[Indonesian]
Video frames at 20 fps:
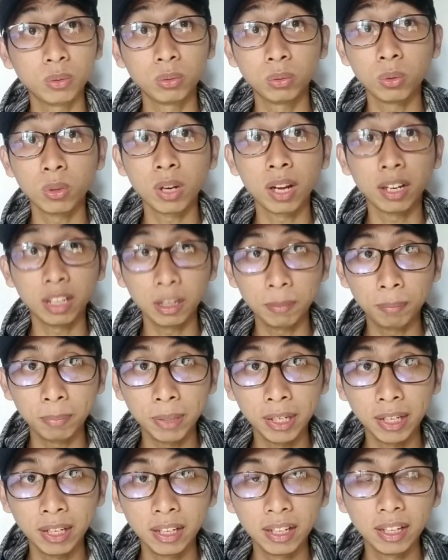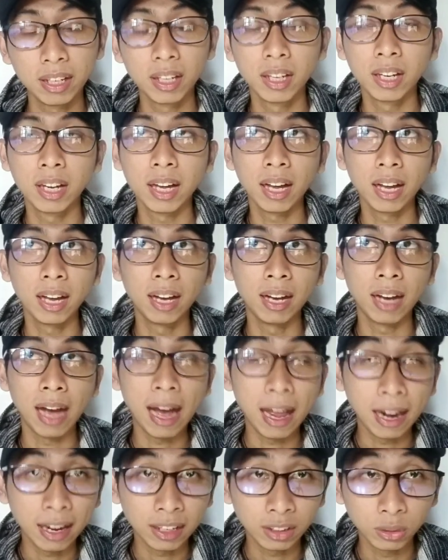untuk KTP uh, eh,
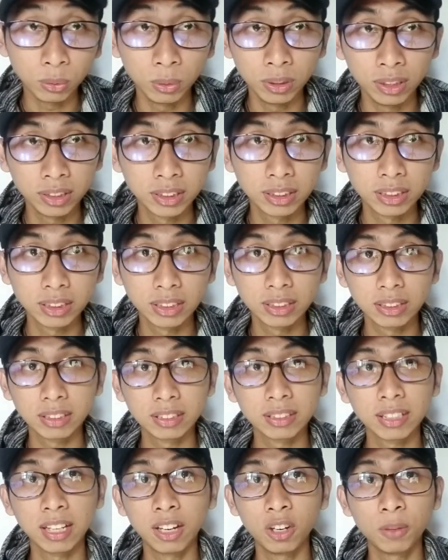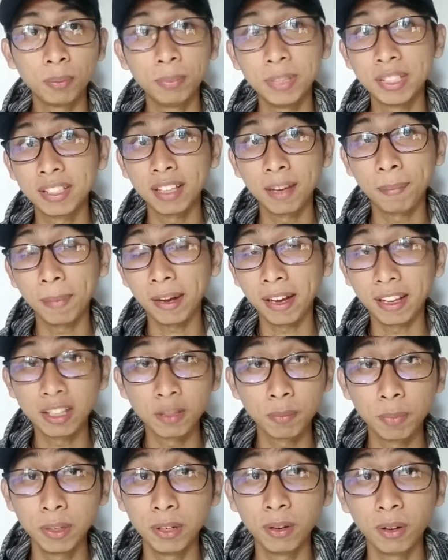alat tulis kalau bisa pakai
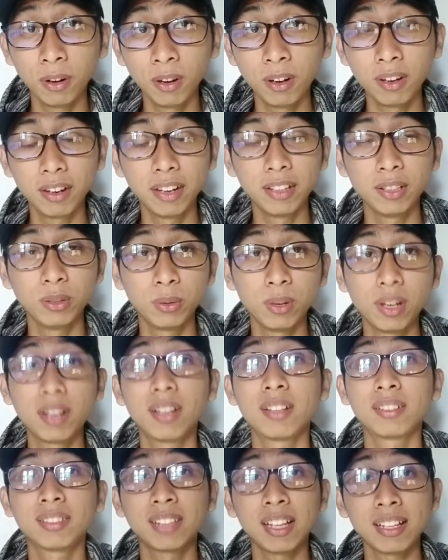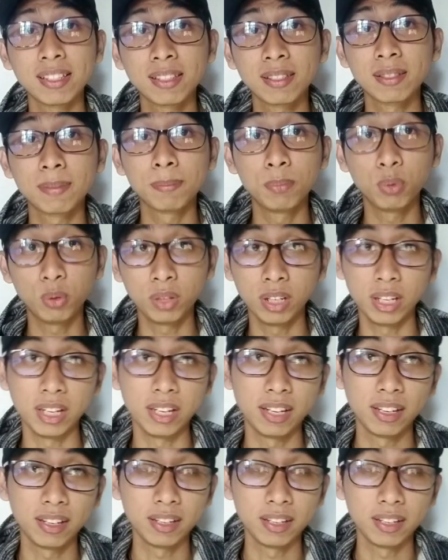spidol dan juga kertas putih.